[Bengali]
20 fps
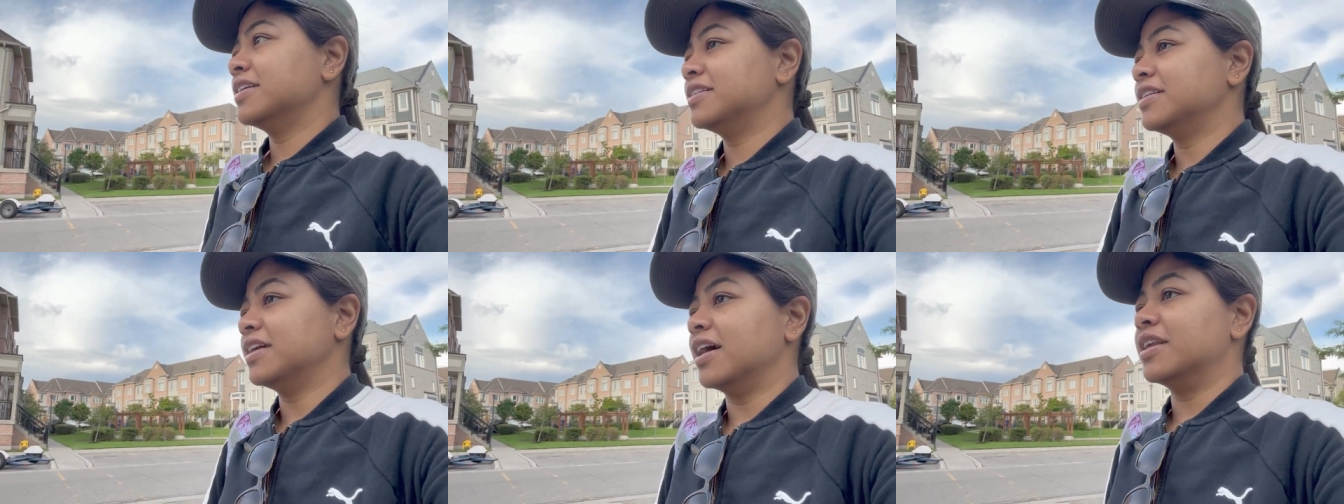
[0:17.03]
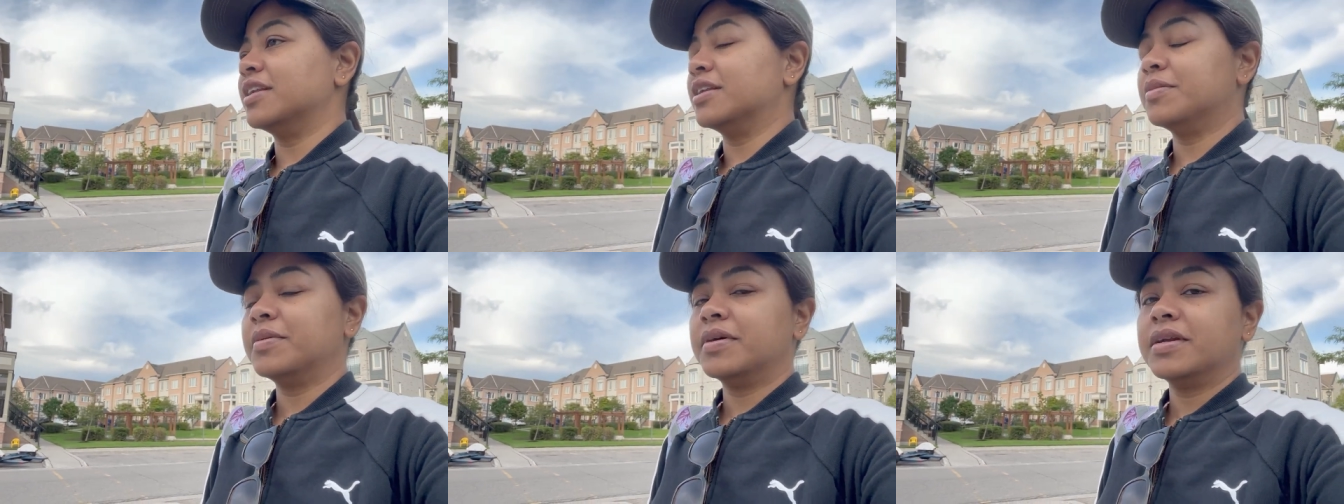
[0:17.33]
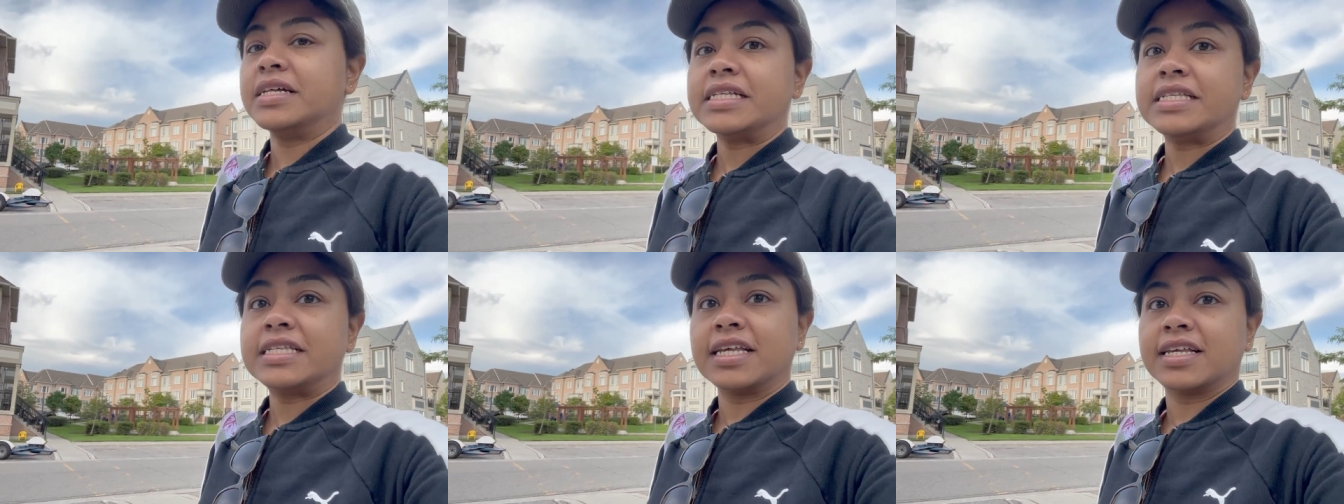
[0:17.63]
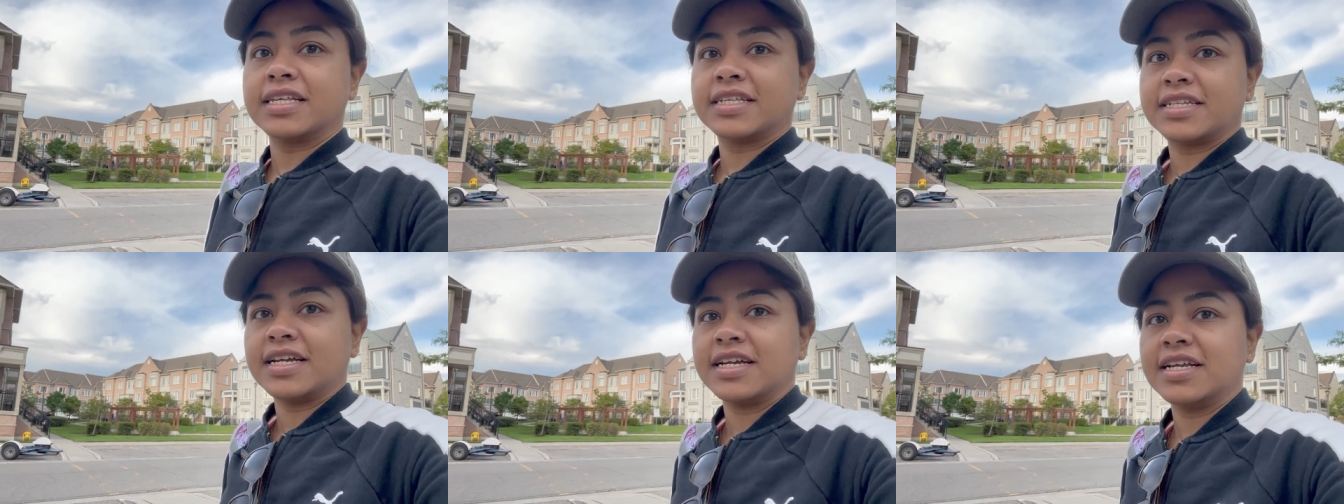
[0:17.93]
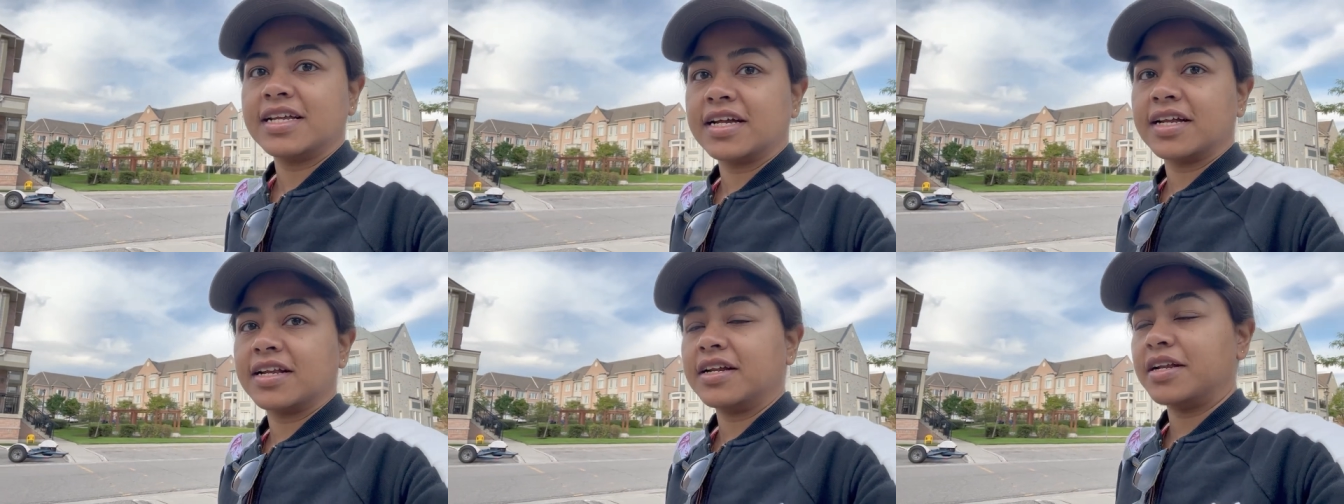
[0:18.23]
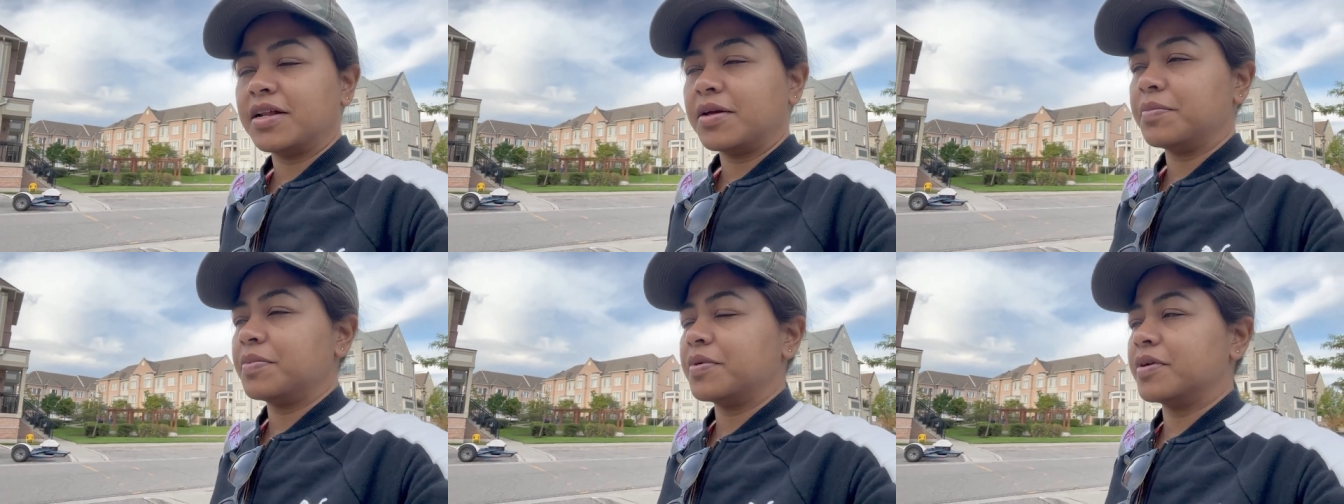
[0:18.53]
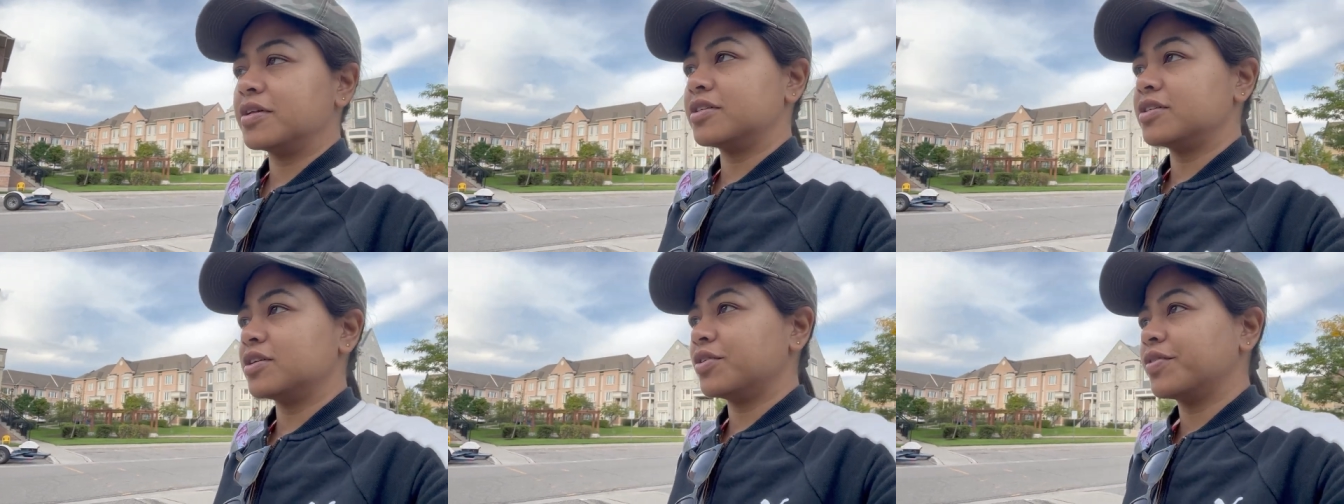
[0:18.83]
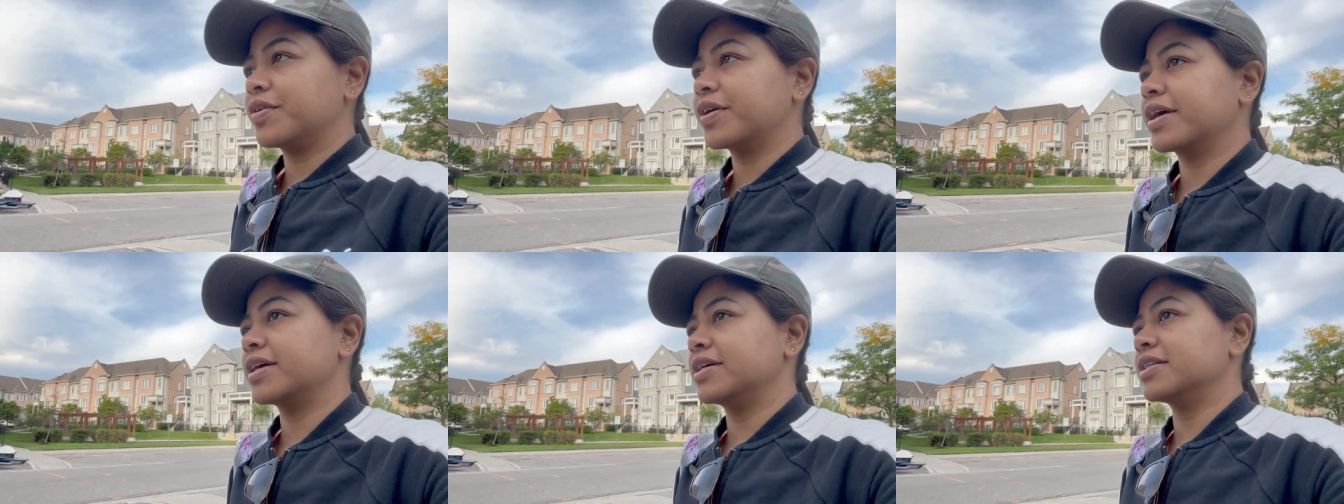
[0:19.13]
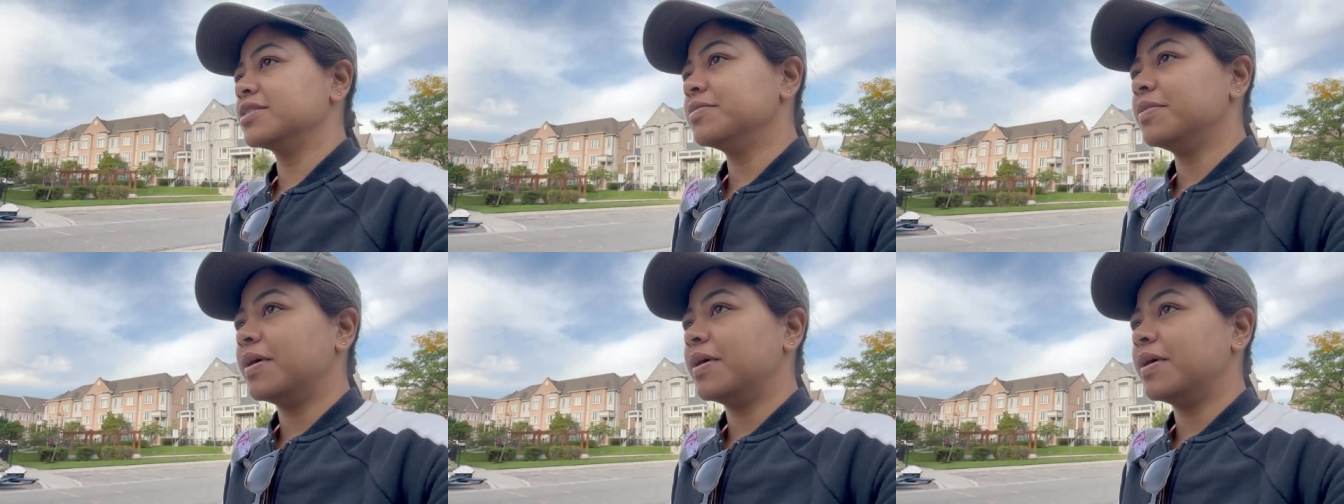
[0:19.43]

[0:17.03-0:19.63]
ঠান্ডা মানে সিক্সটিন ডিগ্রি টেম্পারেচার হয়ে গেছে